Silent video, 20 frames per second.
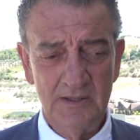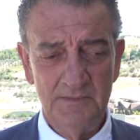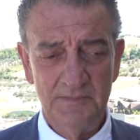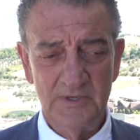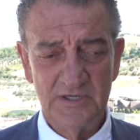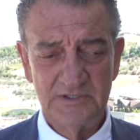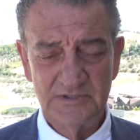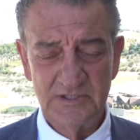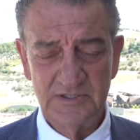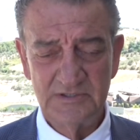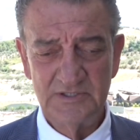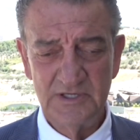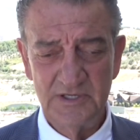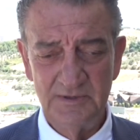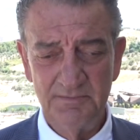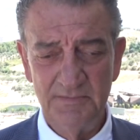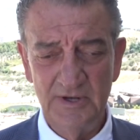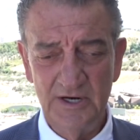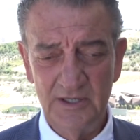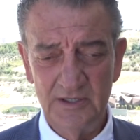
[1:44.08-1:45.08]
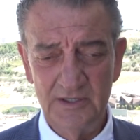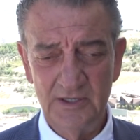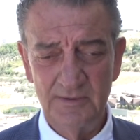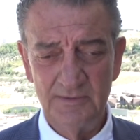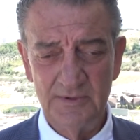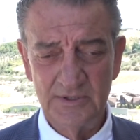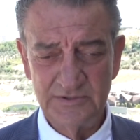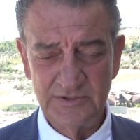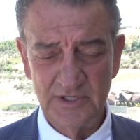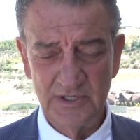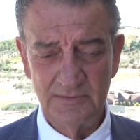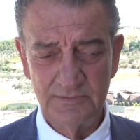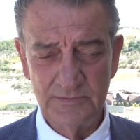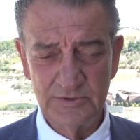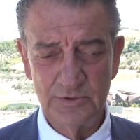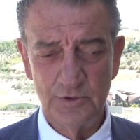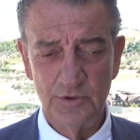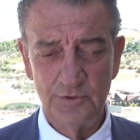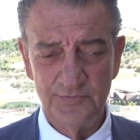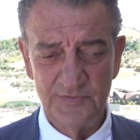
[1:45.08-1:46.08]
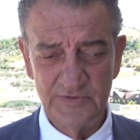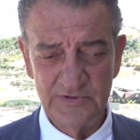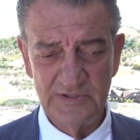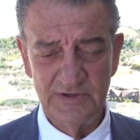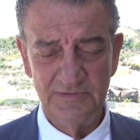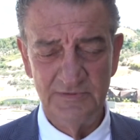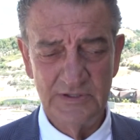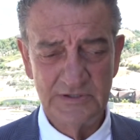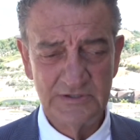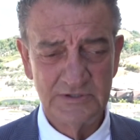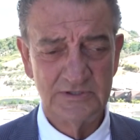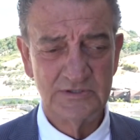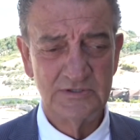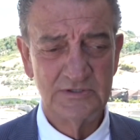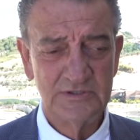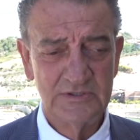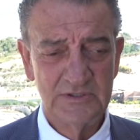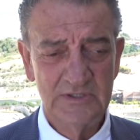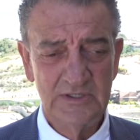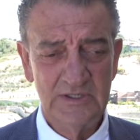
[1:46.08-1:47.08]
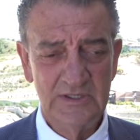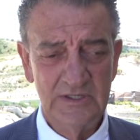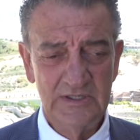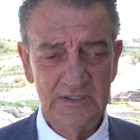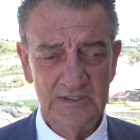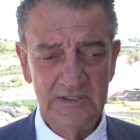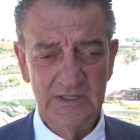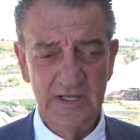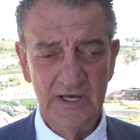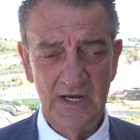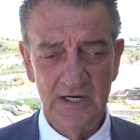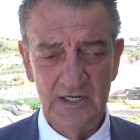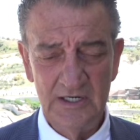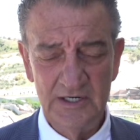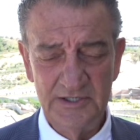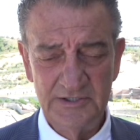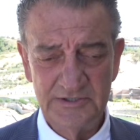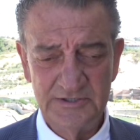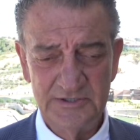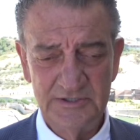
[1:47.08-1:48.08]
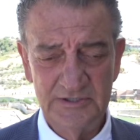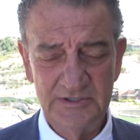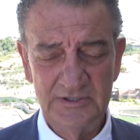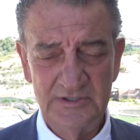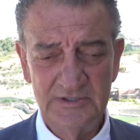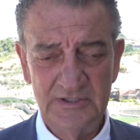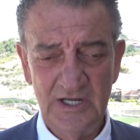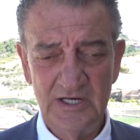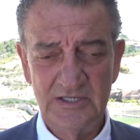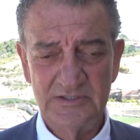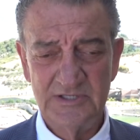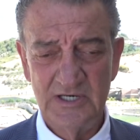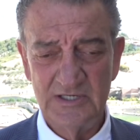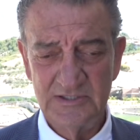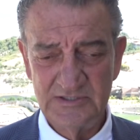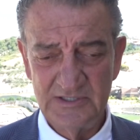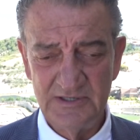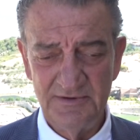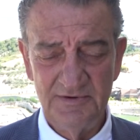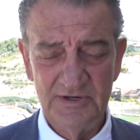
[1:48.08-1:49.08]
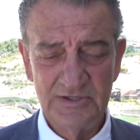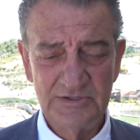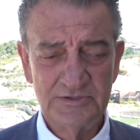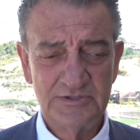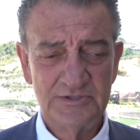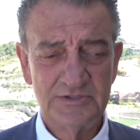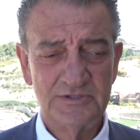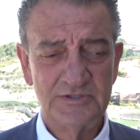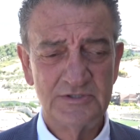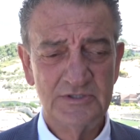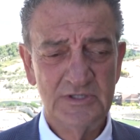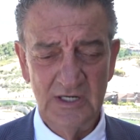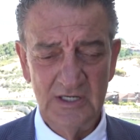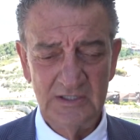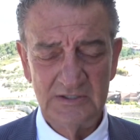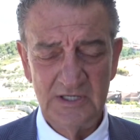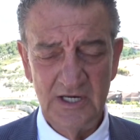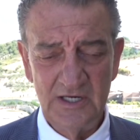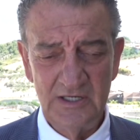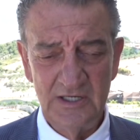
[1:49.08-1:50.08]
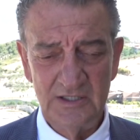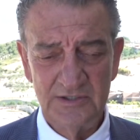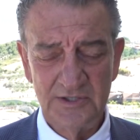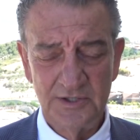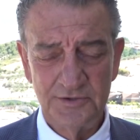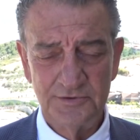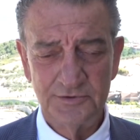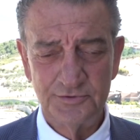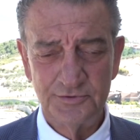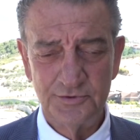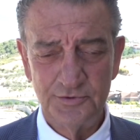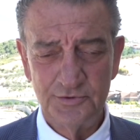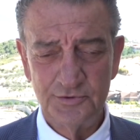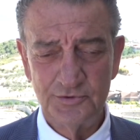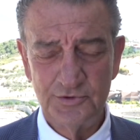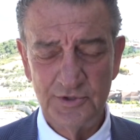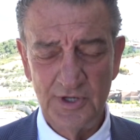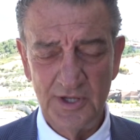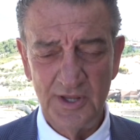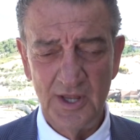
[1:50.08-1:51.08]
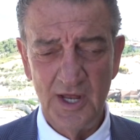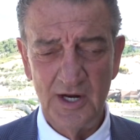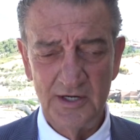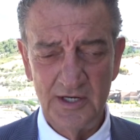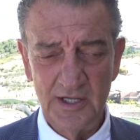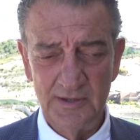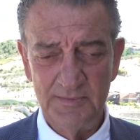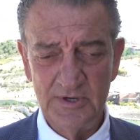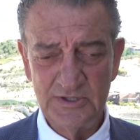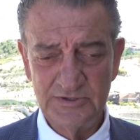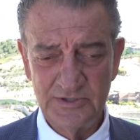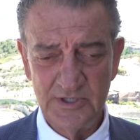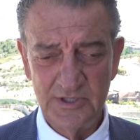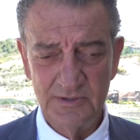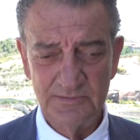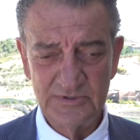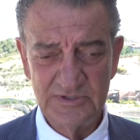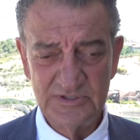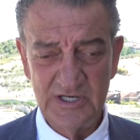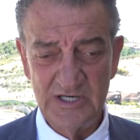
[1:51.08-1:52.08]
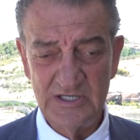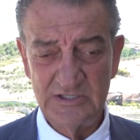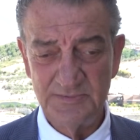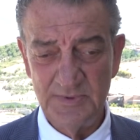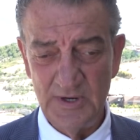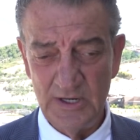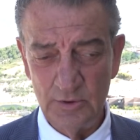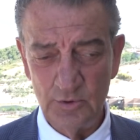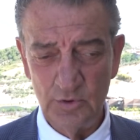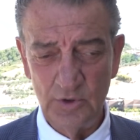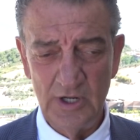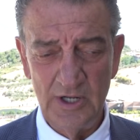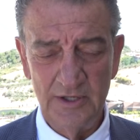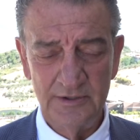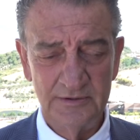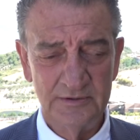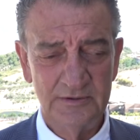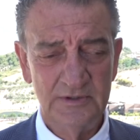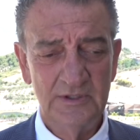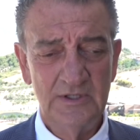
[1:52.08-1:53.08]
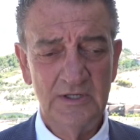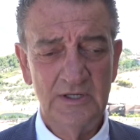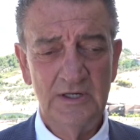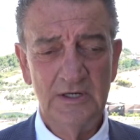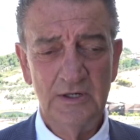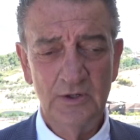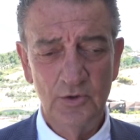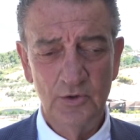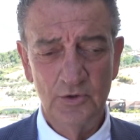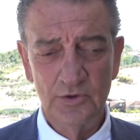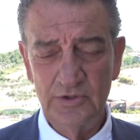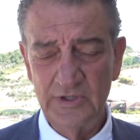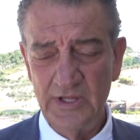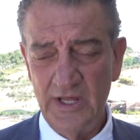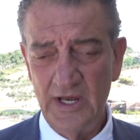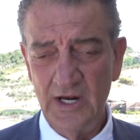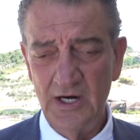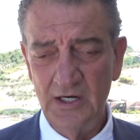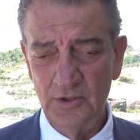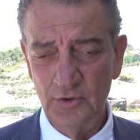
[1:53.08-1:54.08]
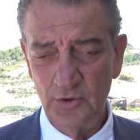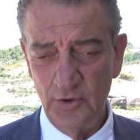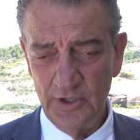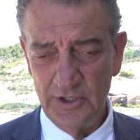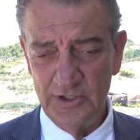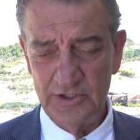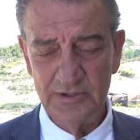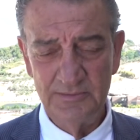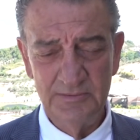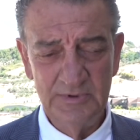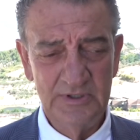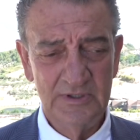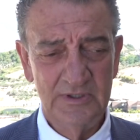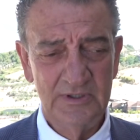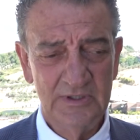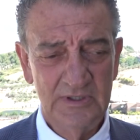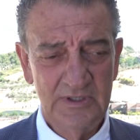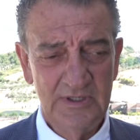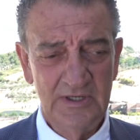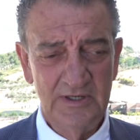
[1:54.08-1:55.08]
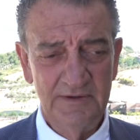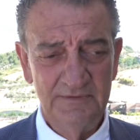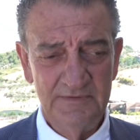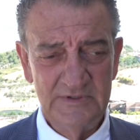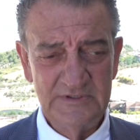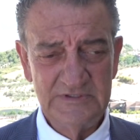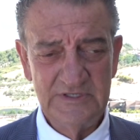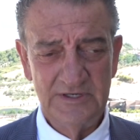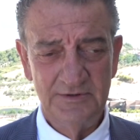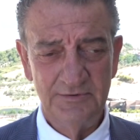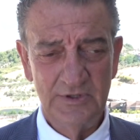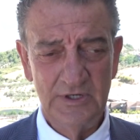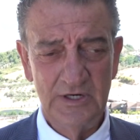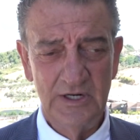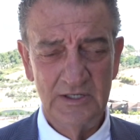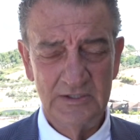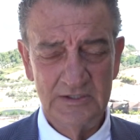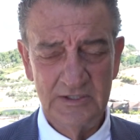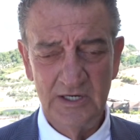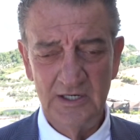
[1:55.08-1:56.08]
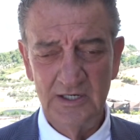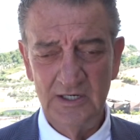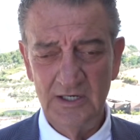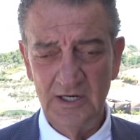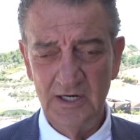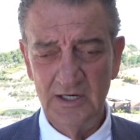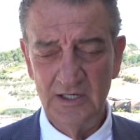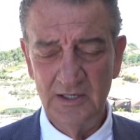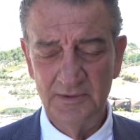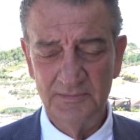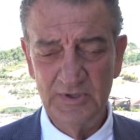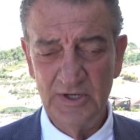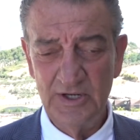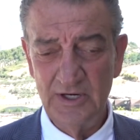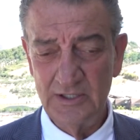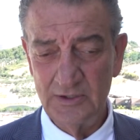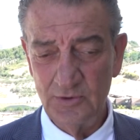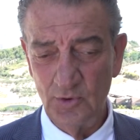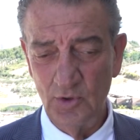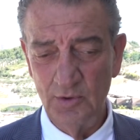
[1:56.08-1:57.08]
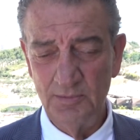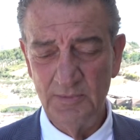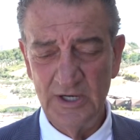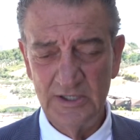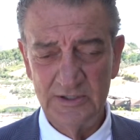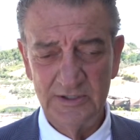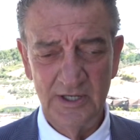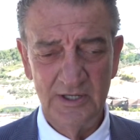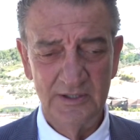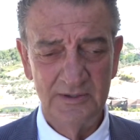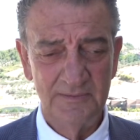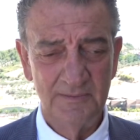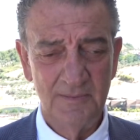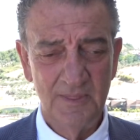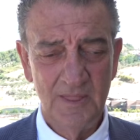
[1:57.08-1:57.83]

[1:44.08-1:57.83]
Başta Sayın Belediye Başkanımız Lütfi Savaş, değerli eşi Nazan Savaş, Hatay Atatürkçü Düşünce Derneği Başkanımız Kezban Kur'an, onun değerli yönetimi ve sevgili Hataylılarla bir arada olmaktan